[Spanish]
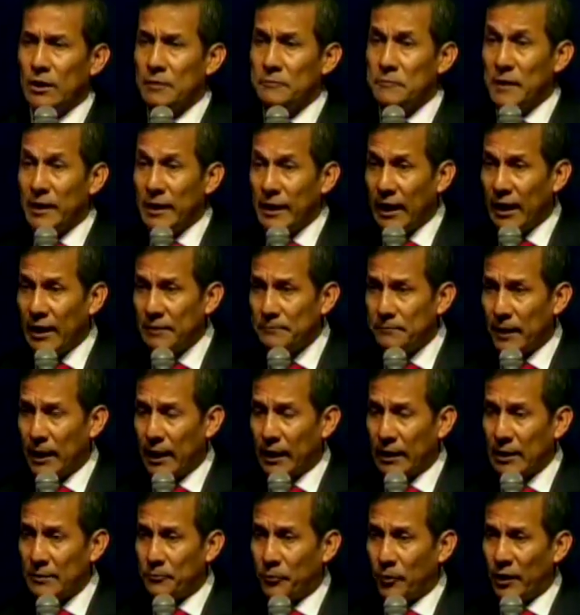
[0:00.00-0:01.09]
vial
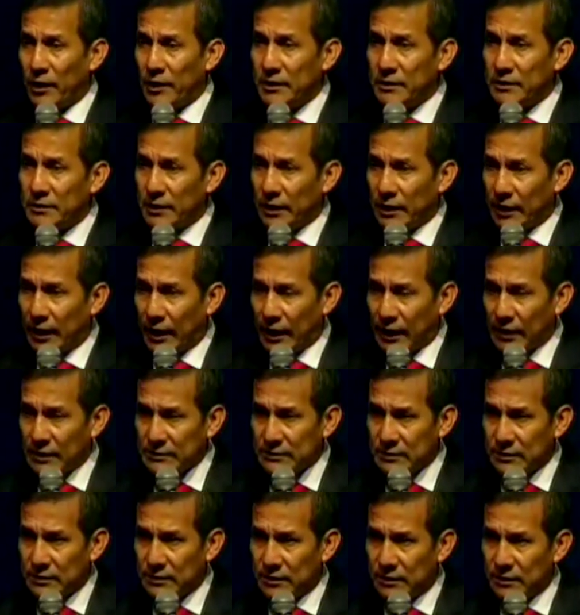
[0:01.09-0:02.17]
para que pueda
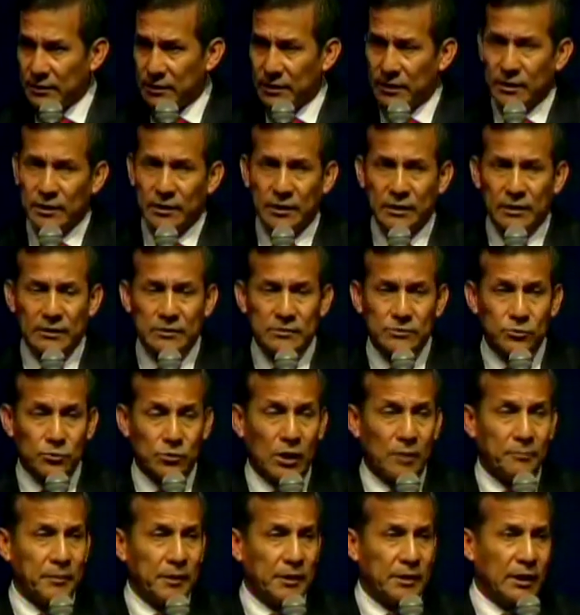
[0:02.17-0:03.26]
integrarse desde su
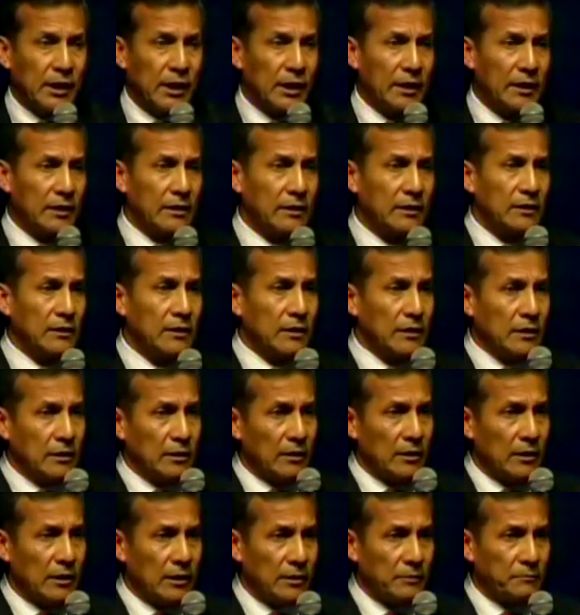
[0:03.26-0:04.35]
capital,
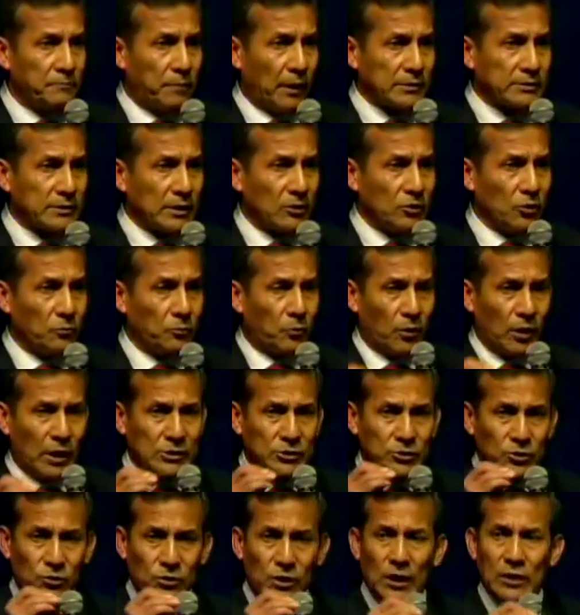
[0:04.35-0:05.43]
pasando por la
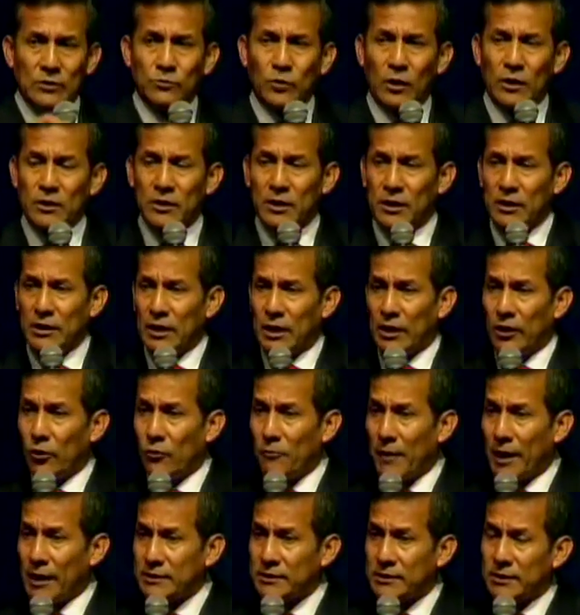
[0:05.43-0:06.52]
zona altoandina de
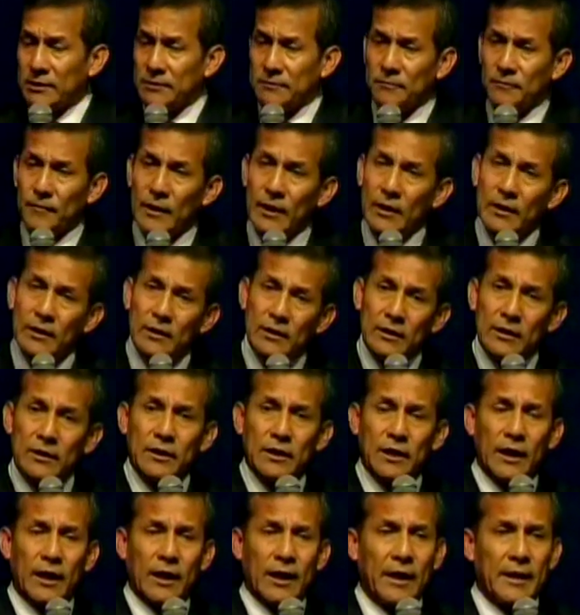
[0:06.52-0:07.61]
Omate y
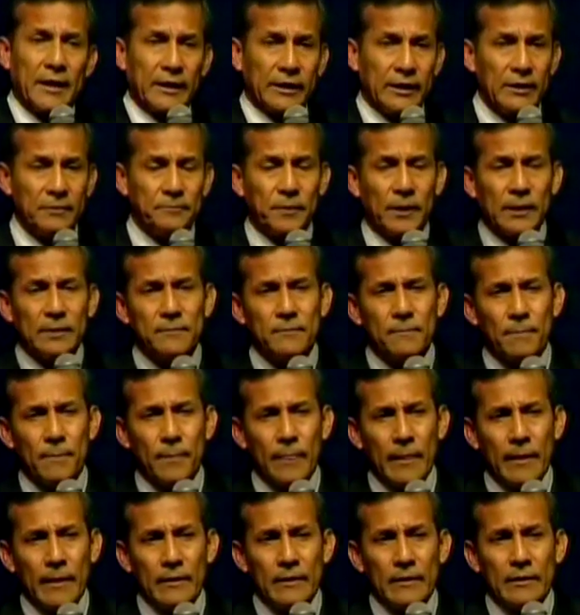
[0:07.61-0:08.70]
llegar a Arequipa.
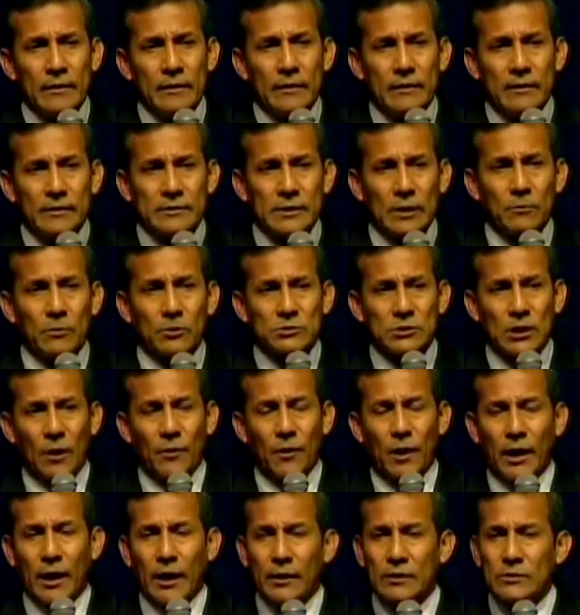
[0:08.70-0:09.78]
Estamos
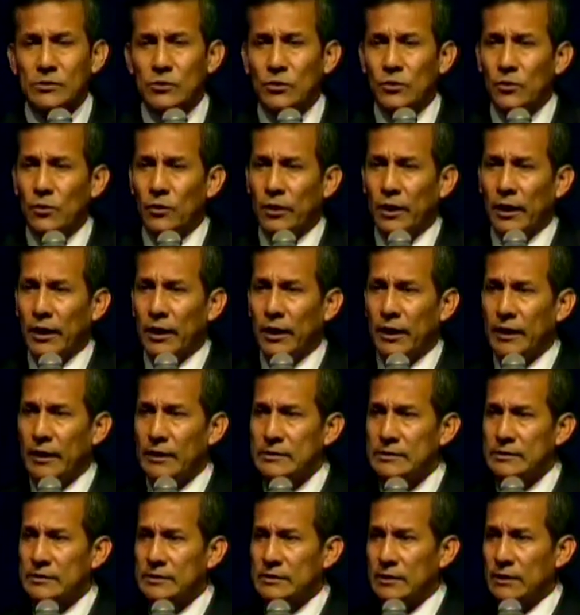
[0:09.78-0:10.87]
trabajando lo que
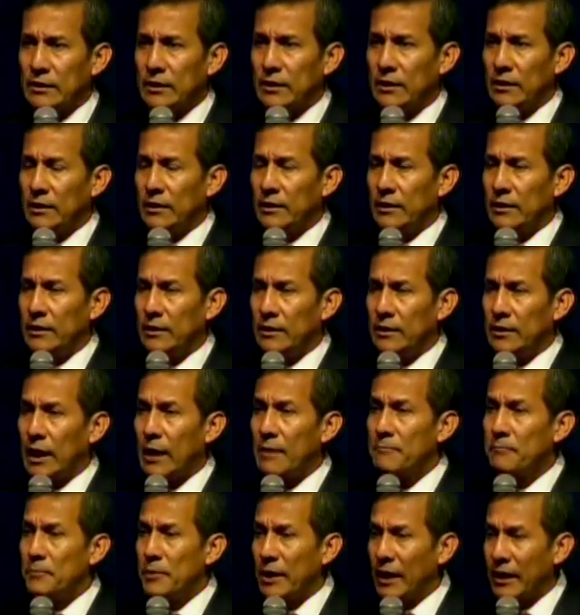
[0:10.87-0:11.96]
es la
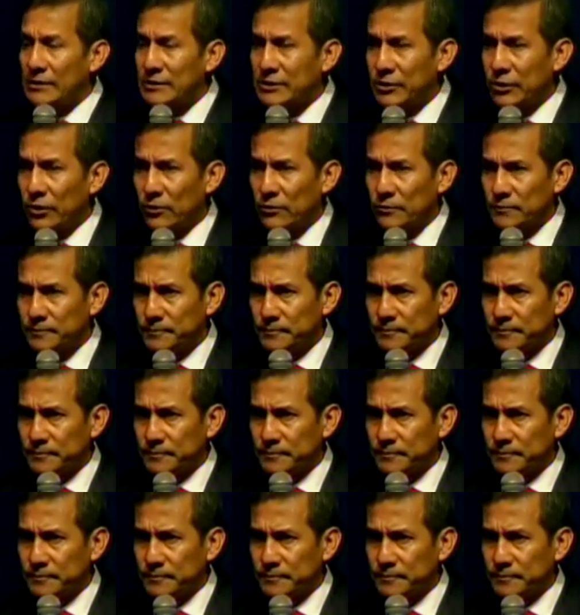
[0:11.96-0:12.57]
ampliación